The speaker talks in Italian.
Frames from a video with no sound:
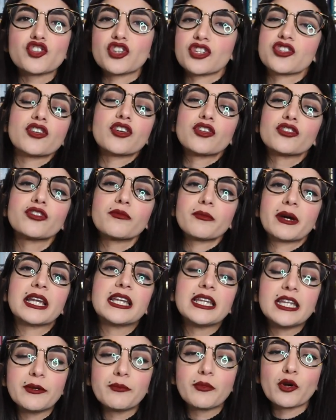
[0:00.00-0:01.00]
cioè secondo me
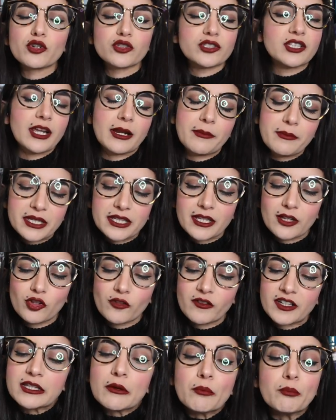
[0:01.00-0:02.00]
il libro sarebbe andato
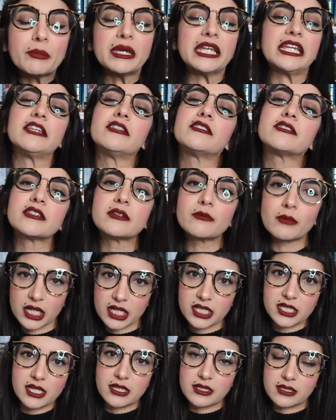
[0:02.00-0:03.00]
avanti benissimo
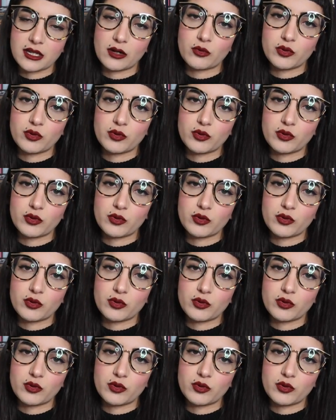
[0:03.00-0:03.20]
anche senza